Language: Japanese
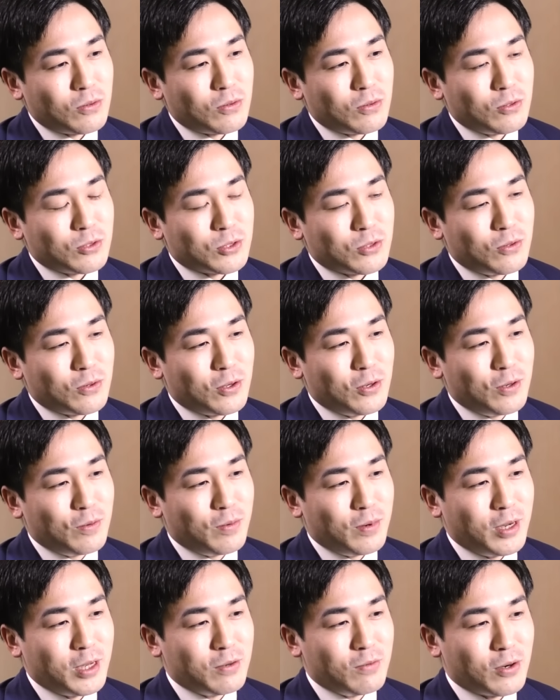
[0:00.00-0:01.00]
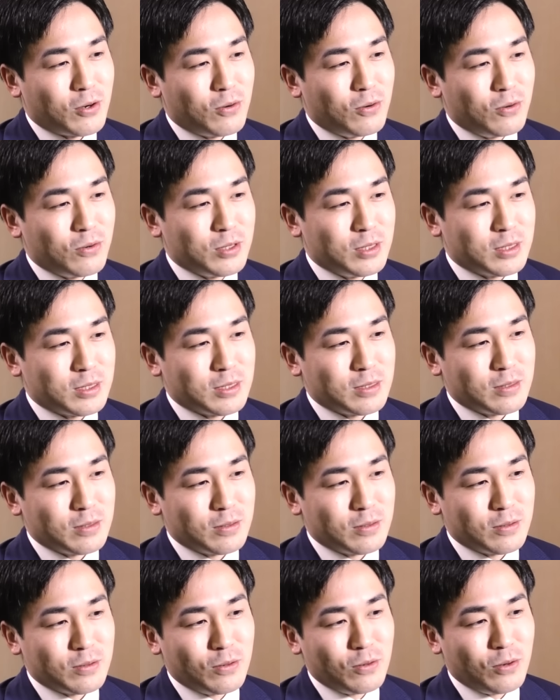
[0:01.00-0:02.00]
と将棋の場合は効
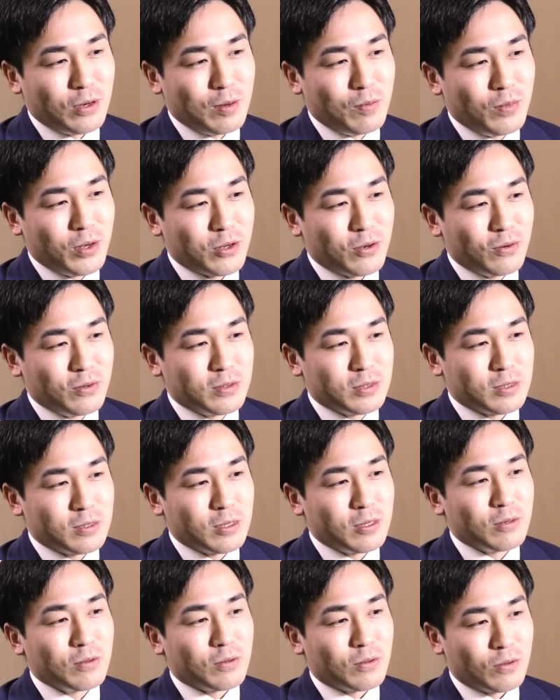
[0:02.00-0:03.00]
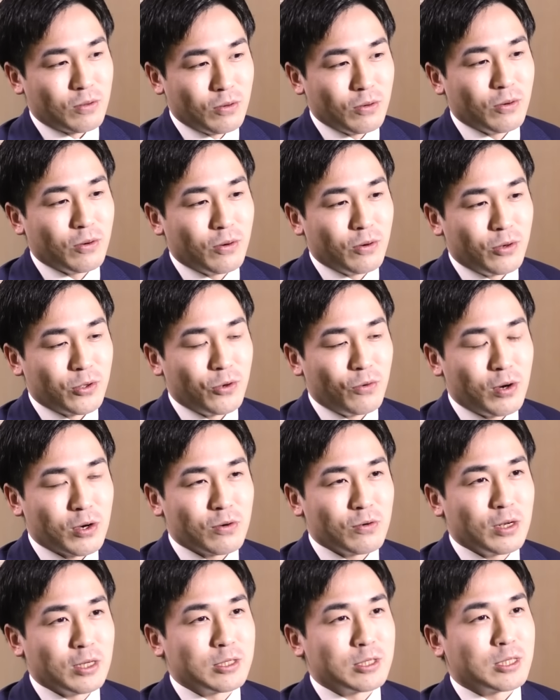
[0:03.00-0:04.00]
率をあんまり追いすぎると弱くなっ